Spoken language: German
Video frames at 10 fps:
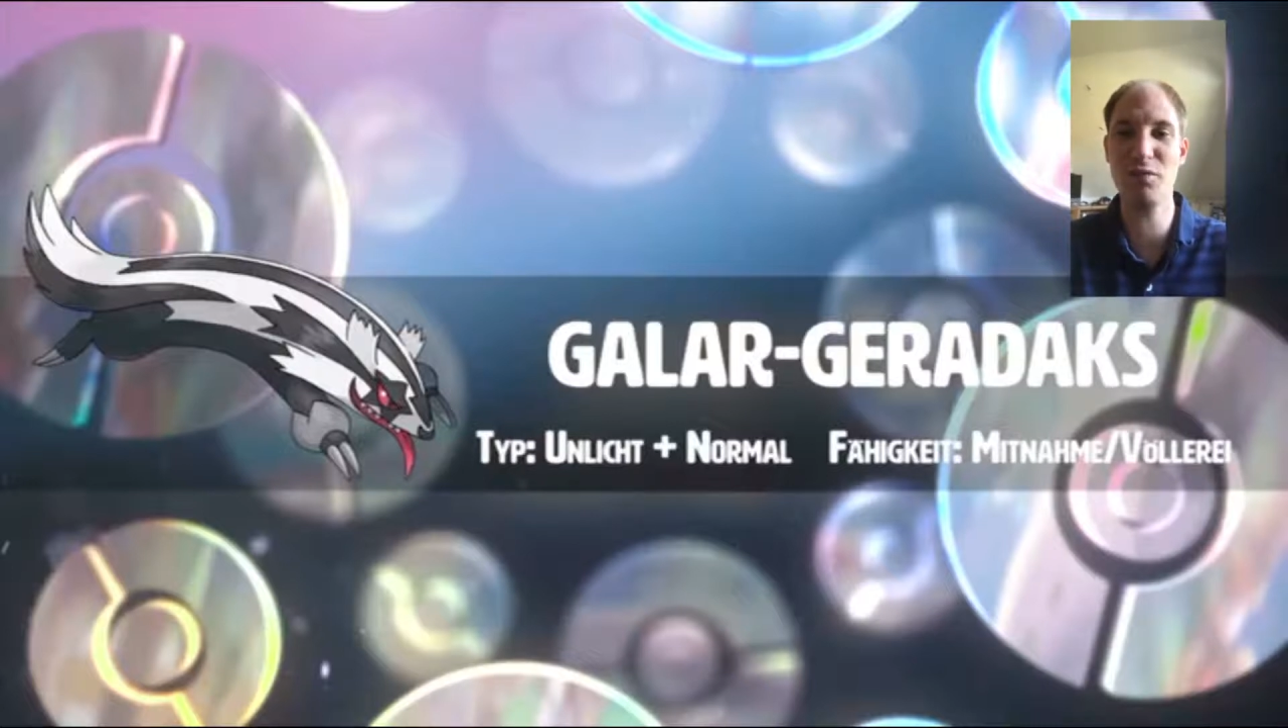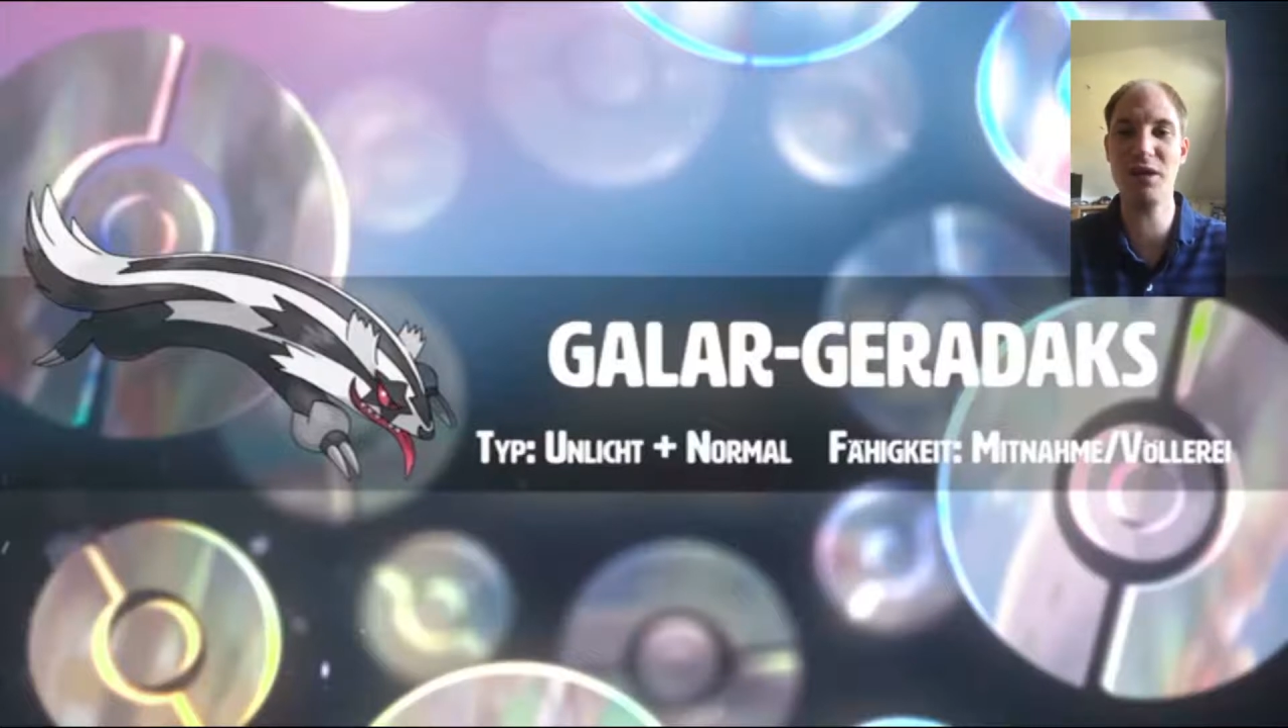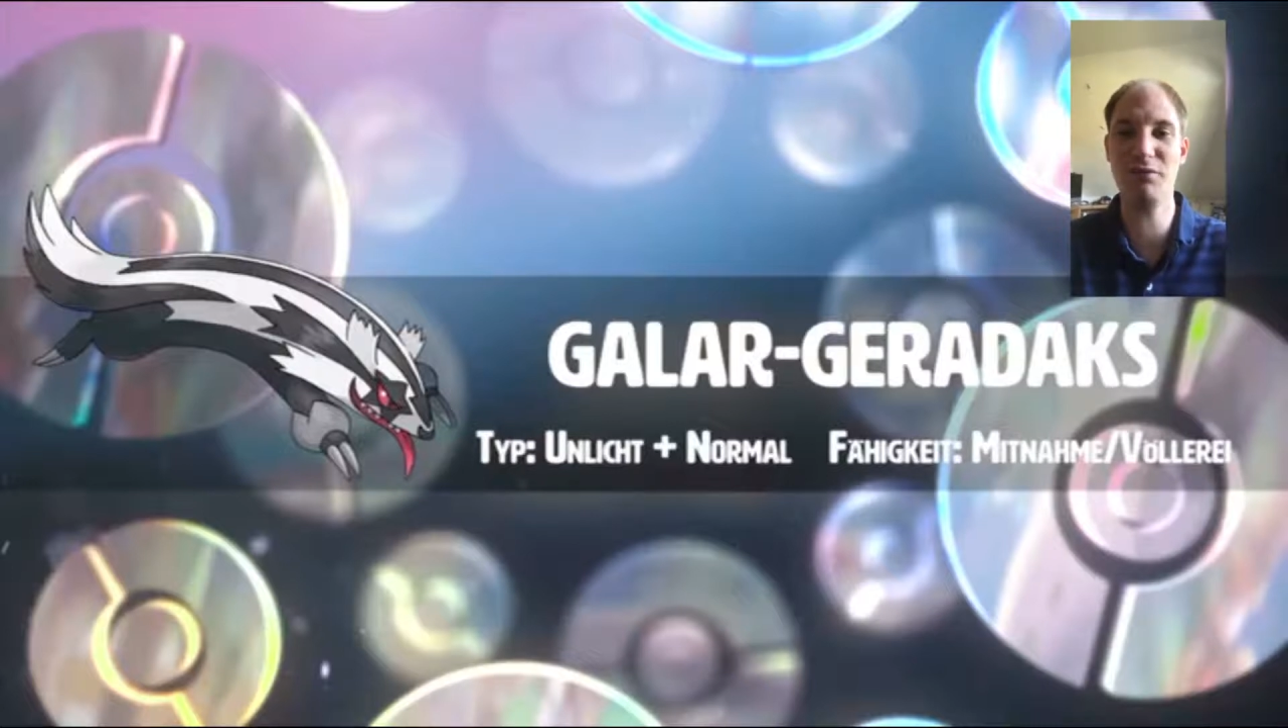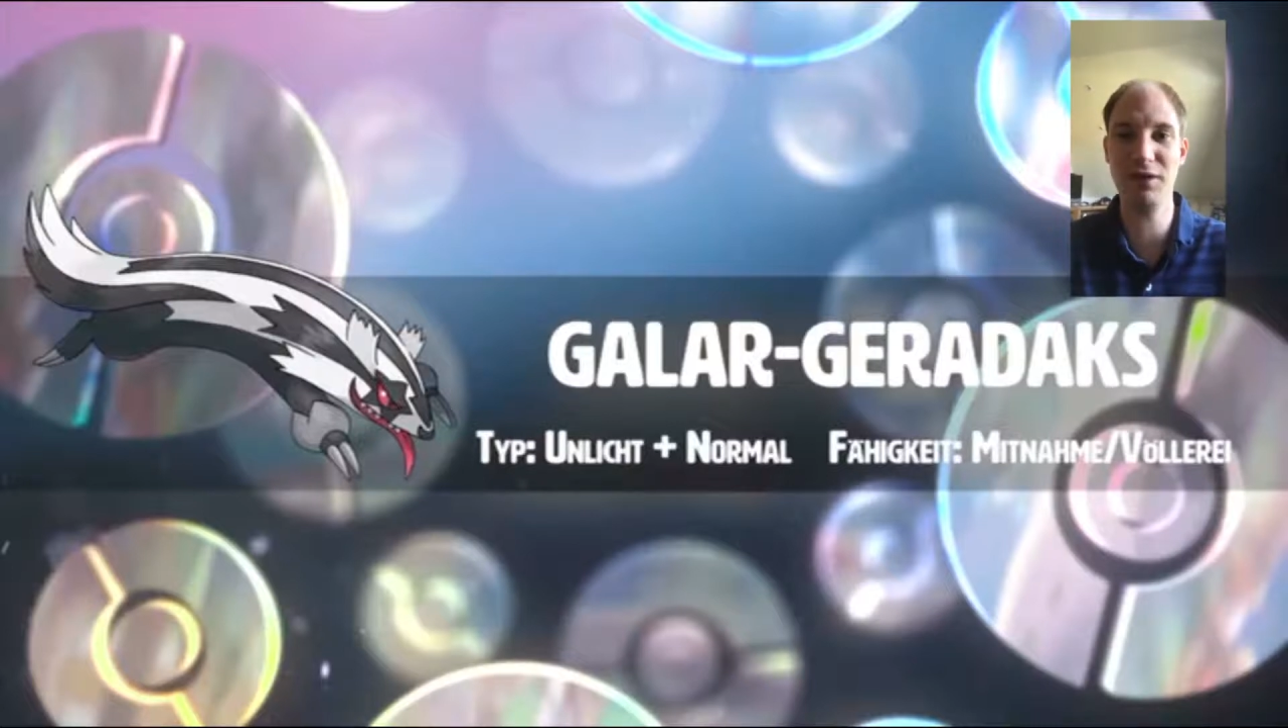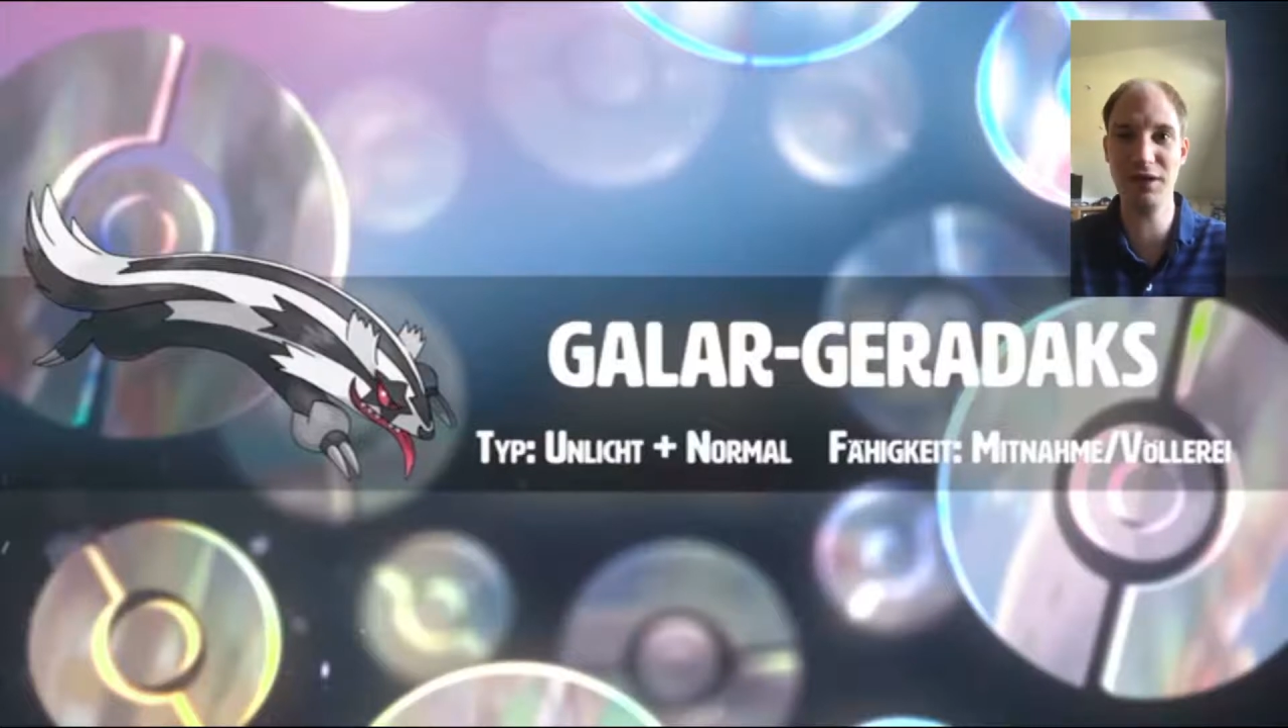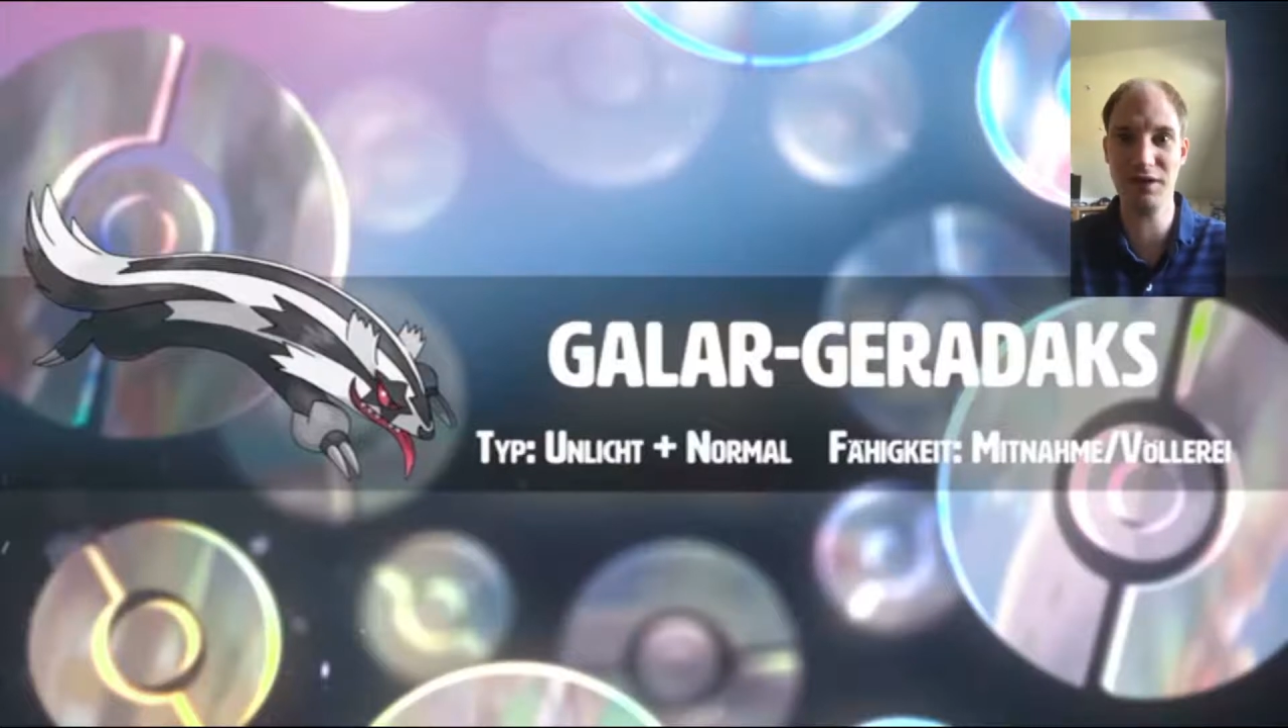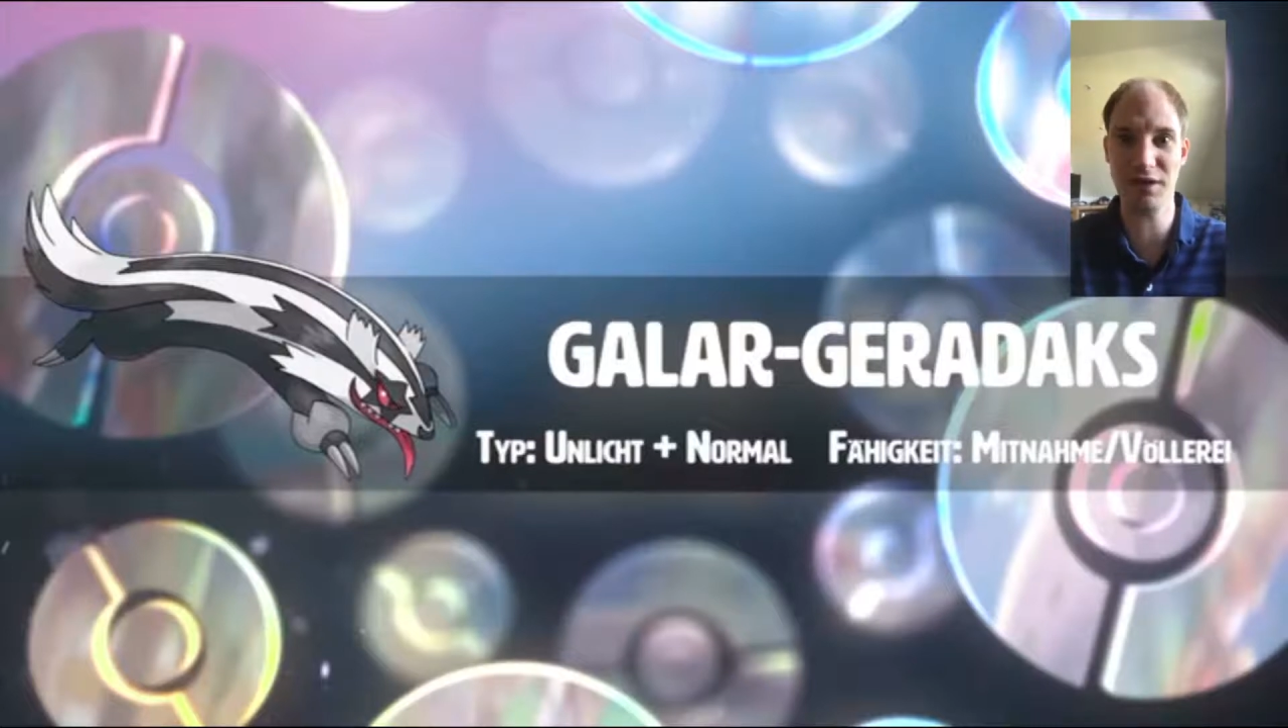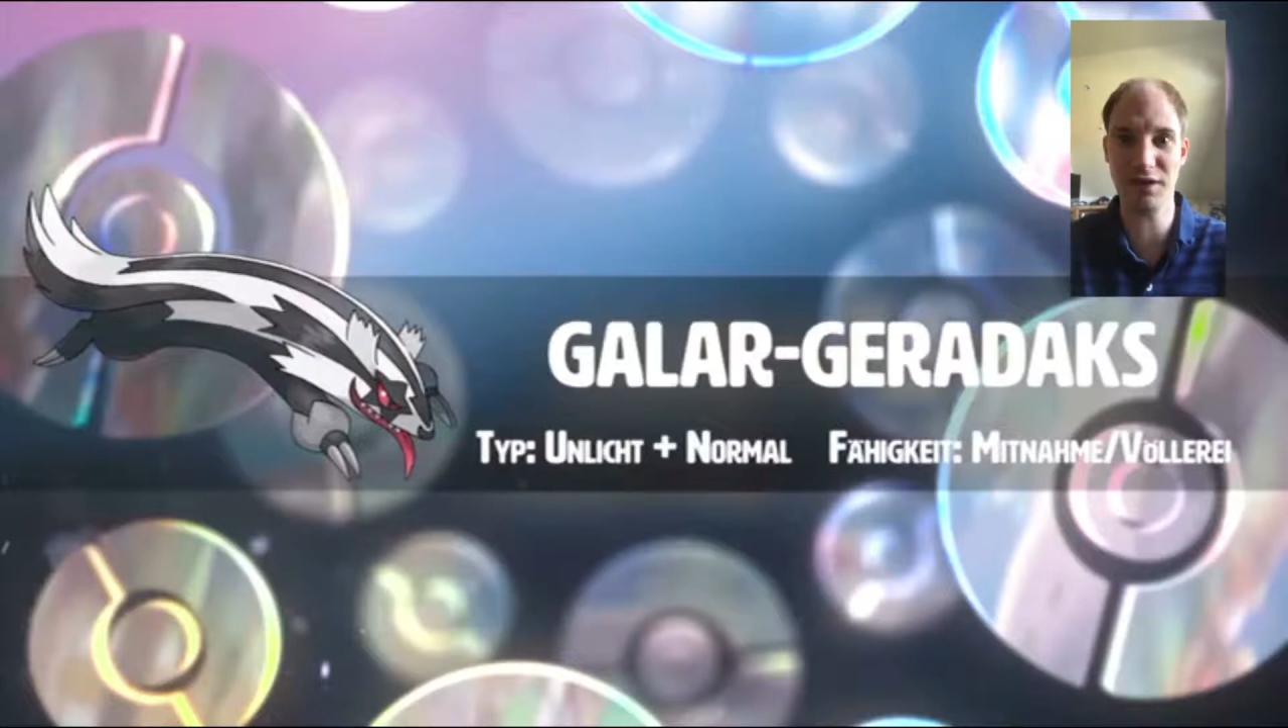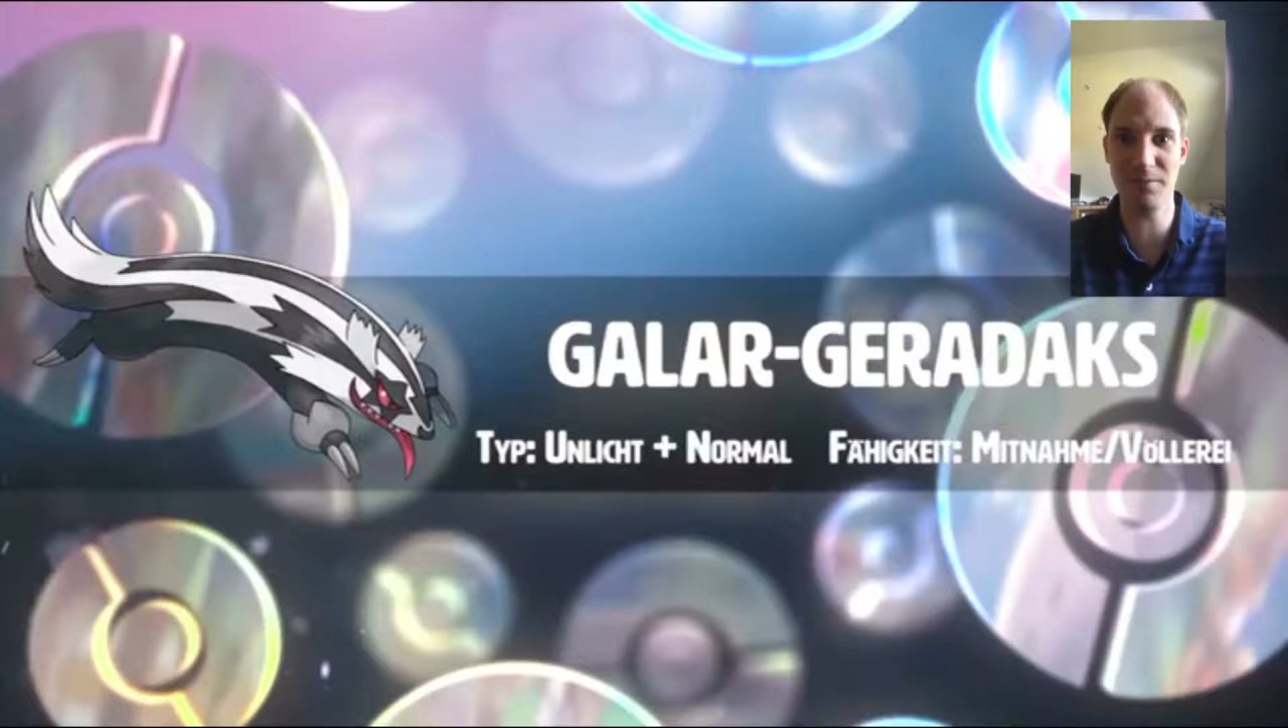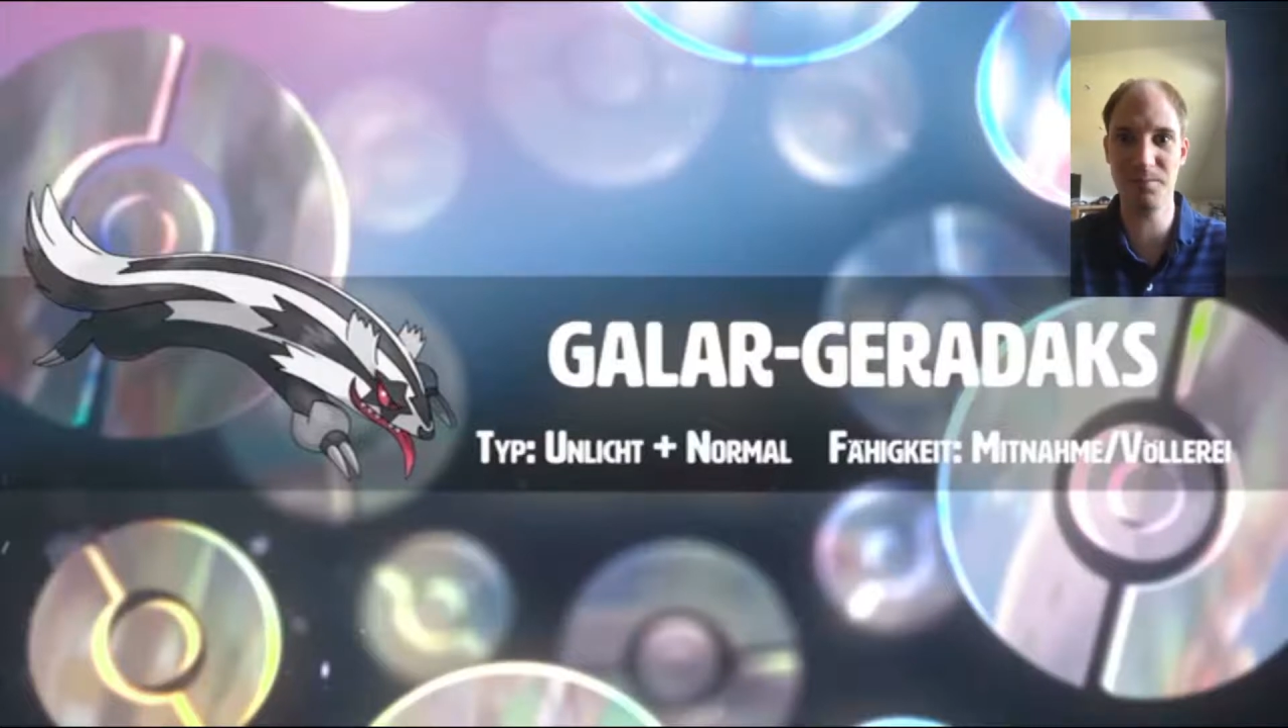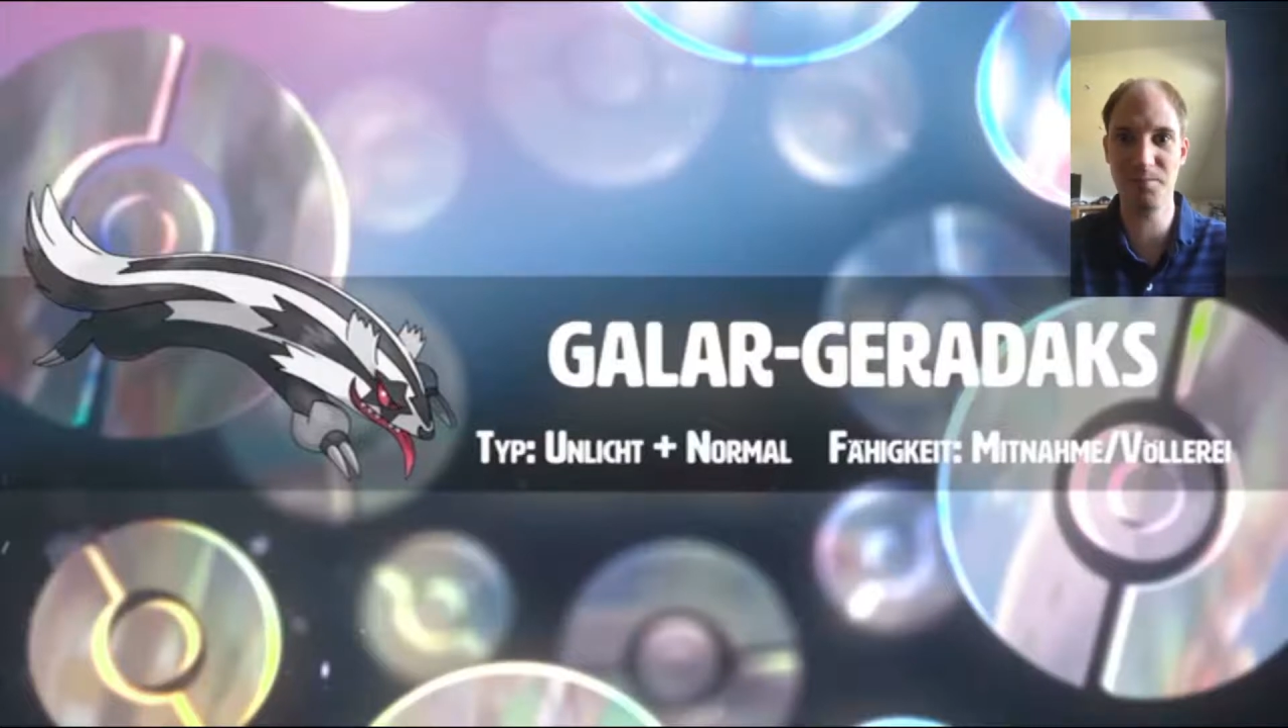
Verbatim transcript: entwickeln kann.